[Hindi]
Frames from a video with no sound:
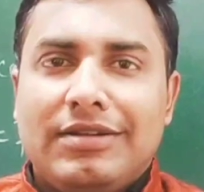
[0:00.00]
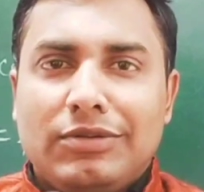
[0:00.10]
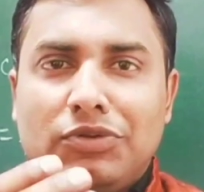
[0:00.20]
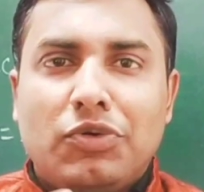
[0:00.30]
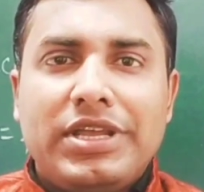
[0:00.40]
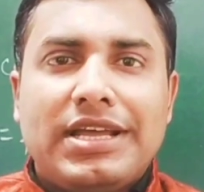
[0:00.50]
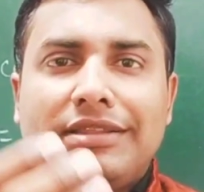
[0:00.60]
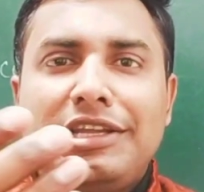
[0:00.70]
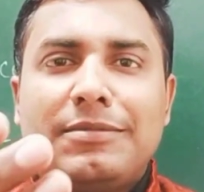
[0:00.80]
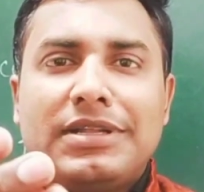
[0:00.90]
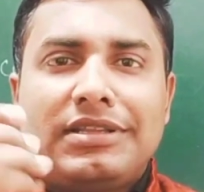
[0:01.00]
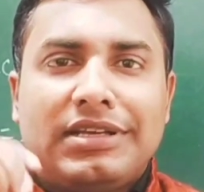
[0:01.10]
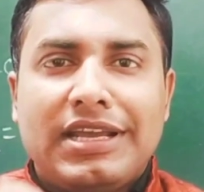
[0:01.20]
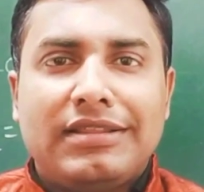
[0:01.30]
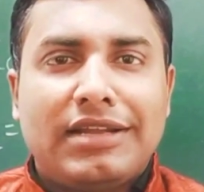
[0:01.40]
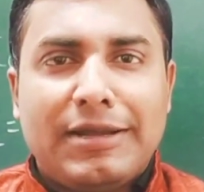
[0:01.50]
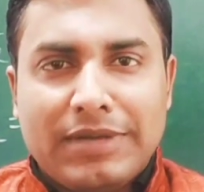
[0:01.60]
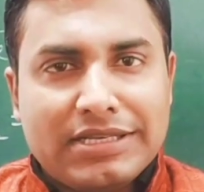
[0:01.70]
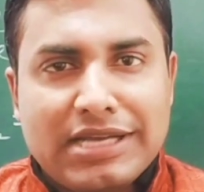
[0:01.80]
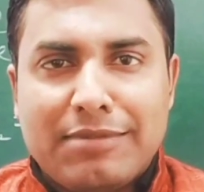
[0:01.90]
दो या तीन मंथ के अंदर
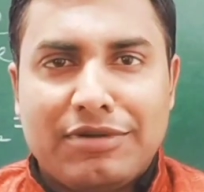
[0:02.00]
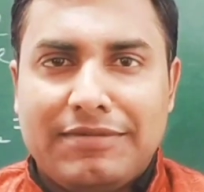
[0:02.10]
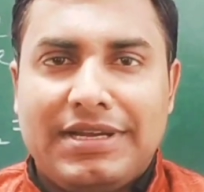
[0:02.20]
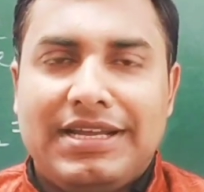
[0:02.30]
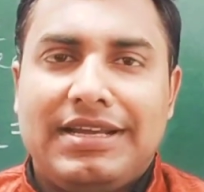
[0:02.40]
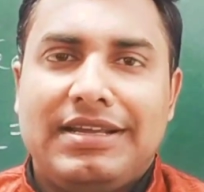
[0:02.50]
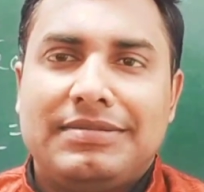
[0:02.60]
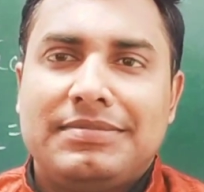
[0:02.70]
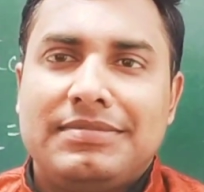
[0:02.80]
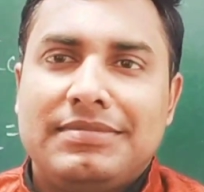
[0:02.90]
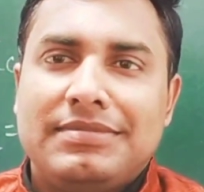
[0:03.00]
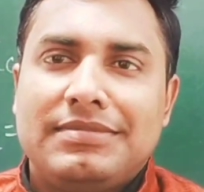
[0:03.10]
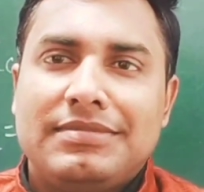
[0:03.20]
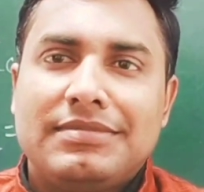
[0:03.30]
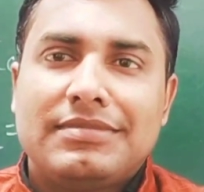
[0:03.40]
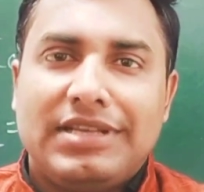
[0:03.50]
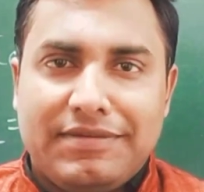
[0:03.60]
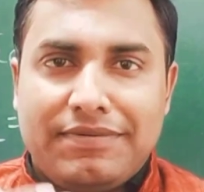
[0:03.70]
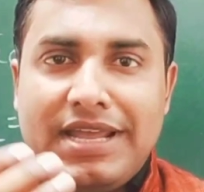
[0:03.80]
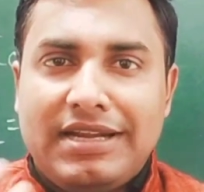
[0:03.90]
आपका एग्ज़ाम होने वाला है ये
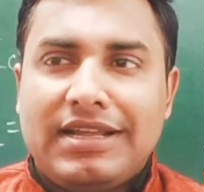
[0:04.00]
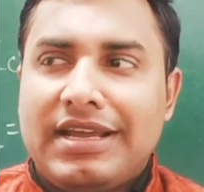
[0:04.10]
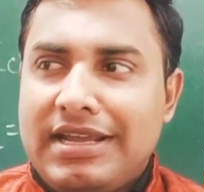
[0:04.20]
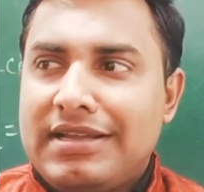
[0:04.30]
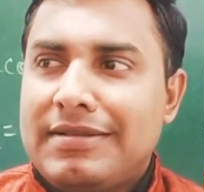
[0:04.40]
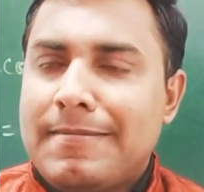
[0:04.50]
फैक्ट है